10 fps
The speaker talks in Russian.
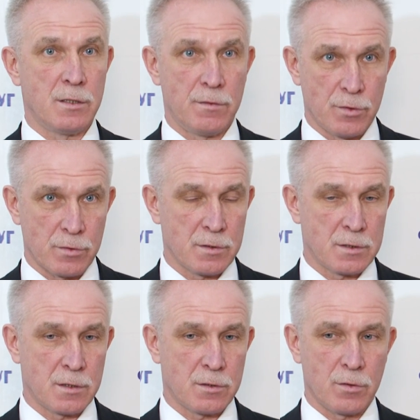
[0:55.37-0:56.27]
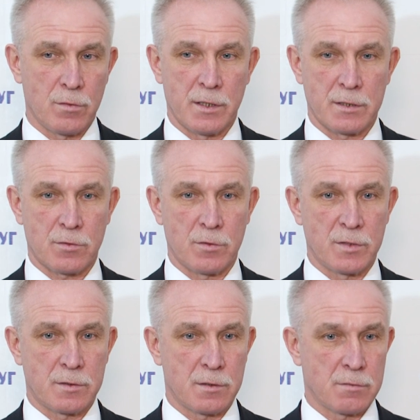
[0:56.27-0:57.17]
не вижу на территории Ульяновской
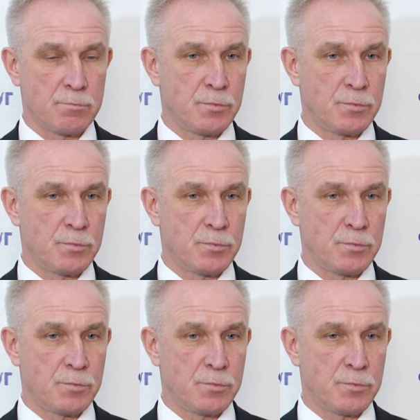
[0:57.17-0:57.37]
области.